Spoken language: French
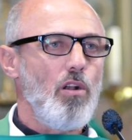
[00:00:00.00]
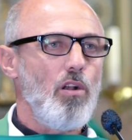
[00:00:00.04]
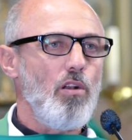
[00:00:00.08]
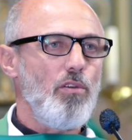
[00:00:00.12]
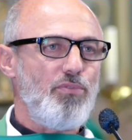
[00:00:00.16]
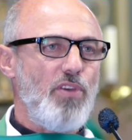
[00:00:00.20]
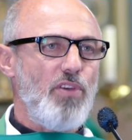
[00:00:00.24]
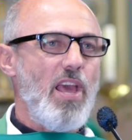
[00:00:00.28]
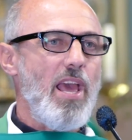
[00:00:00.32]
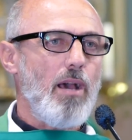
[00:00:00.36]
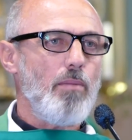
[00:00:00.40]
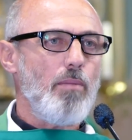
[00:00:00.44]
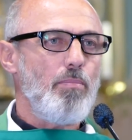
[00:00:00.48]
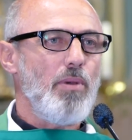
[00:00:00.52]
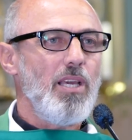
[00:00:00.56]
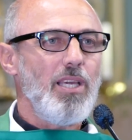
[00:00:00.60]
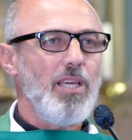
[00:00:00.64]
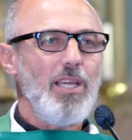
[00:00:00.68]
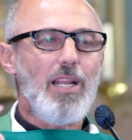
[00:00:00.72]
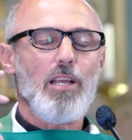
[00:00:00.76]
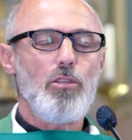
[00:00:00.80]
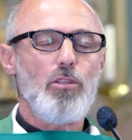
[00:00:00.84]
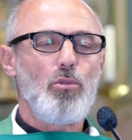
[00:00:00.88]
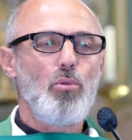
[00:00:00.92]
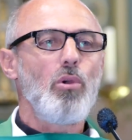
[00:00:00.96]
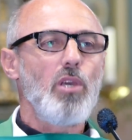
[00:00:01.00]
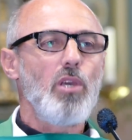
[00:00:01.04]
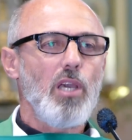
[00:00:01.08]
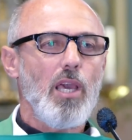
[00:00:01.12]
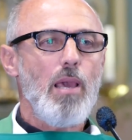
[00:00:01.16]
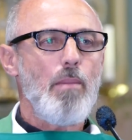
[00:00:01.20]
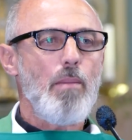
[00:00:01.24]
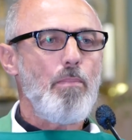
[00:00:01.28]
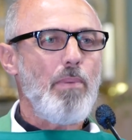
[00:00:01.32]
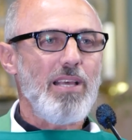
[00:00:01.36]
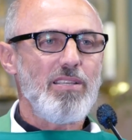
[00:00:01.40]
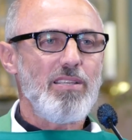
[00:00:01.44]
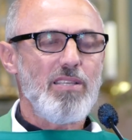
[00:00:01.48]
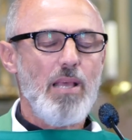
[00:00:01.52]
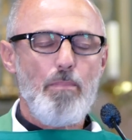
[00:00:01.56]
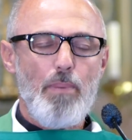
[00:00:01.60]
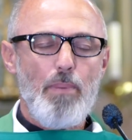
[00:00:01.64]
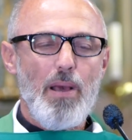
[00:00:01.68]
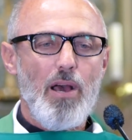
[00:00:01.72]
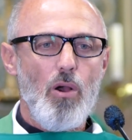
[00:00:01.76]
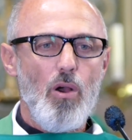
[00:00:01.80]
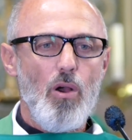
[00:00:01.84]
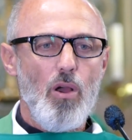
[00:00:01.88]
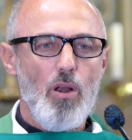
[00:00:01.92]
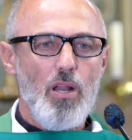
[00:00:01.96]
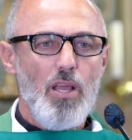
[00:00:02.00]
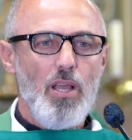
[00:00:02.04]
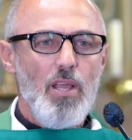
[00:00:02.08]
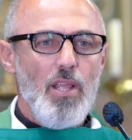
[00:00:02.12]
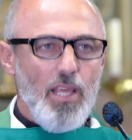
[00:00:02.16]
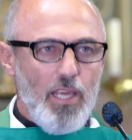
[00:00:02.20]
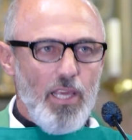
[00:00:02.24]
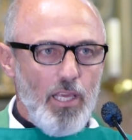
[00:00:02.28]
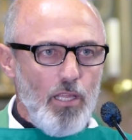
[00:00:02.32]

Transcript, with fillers: le Verbe, il a tout créé par sa parole,